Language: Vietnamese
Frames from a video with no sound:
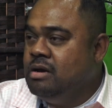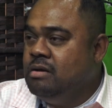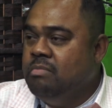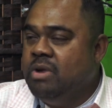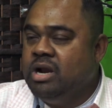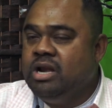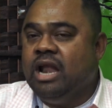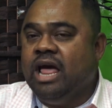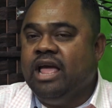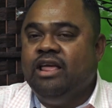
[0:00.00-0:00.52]

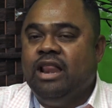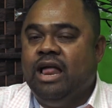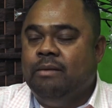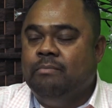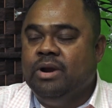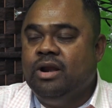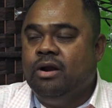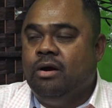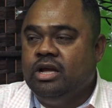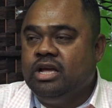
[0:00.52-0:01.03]
mình đây là
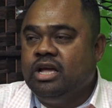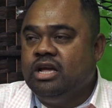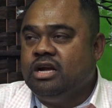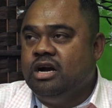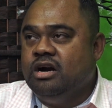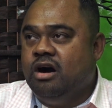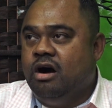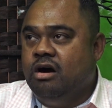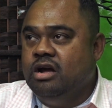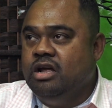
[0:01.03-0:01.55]
mình nói cái
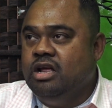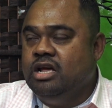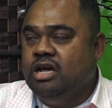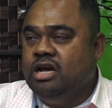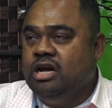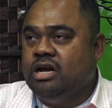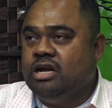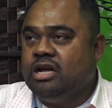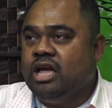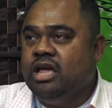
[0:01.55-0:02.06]
cơ hội
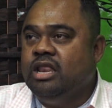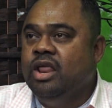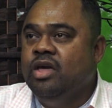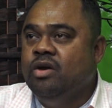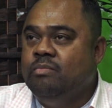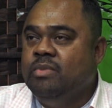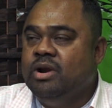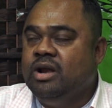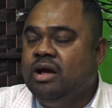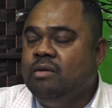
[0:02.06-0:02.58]
ờ, cái
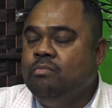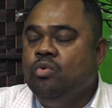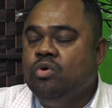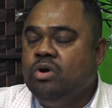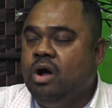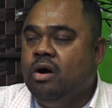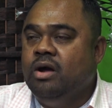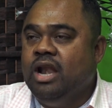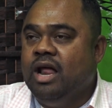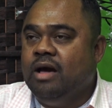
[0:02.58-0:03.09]
điều mình đang muốn
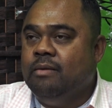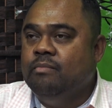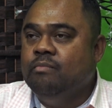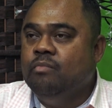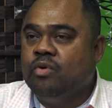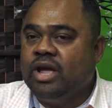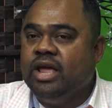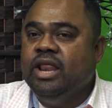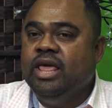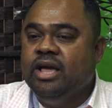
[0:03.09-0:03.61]
nói là
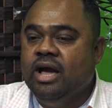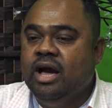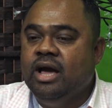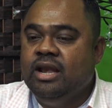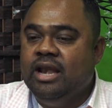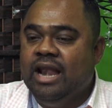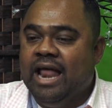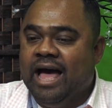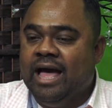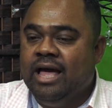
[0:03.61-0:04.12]
một cái điển
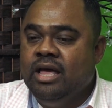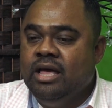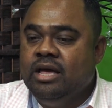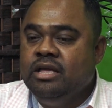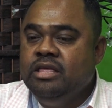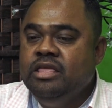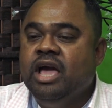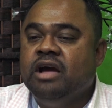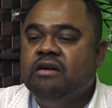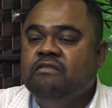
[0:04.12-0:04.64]
hình là
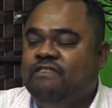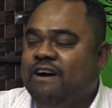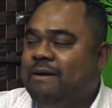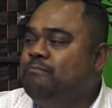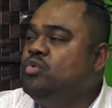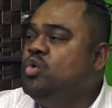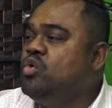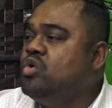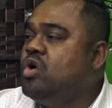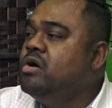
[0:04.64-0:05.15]
nhân
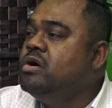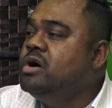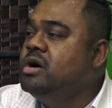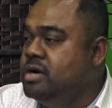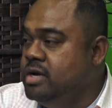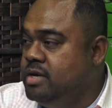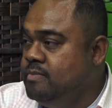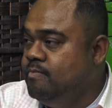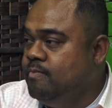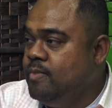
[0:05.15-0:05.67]
phẩm của con
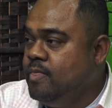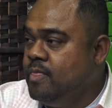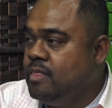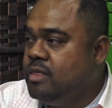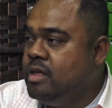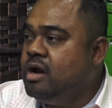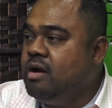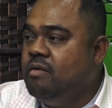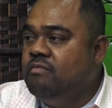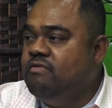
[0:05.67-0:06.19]
người
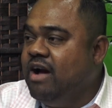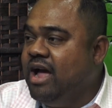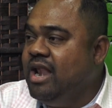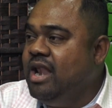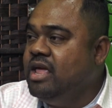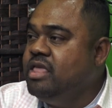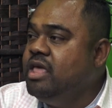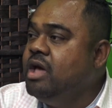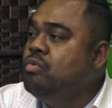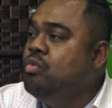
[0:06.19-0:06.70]
chứ không phải
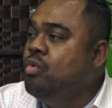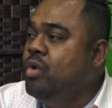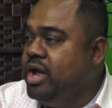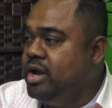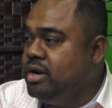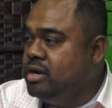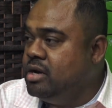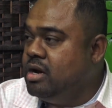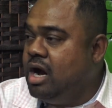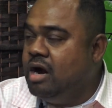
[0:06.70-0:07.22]
là nhân
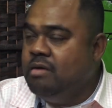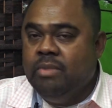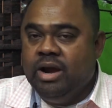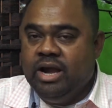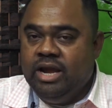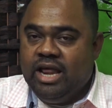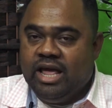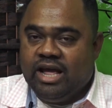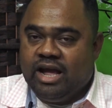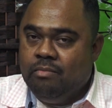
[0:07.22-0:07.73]
quyền nữa ở
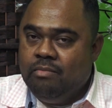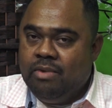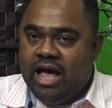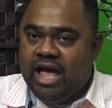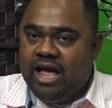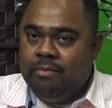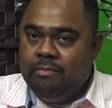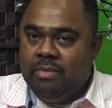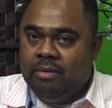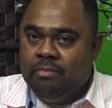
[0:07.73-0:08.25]
mỹ này không
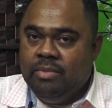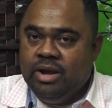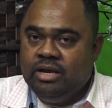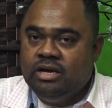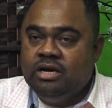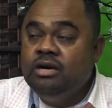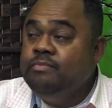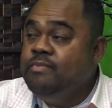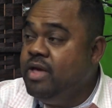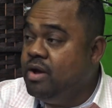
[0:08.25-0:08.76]
ai mà bị
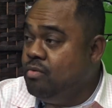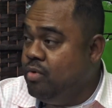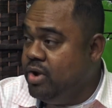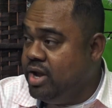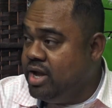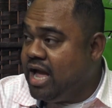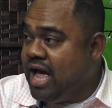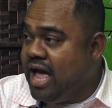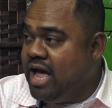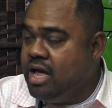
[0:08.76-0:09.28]
cướp nhân
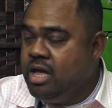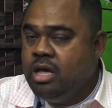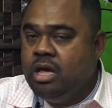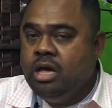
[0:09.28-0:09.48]
quyền cả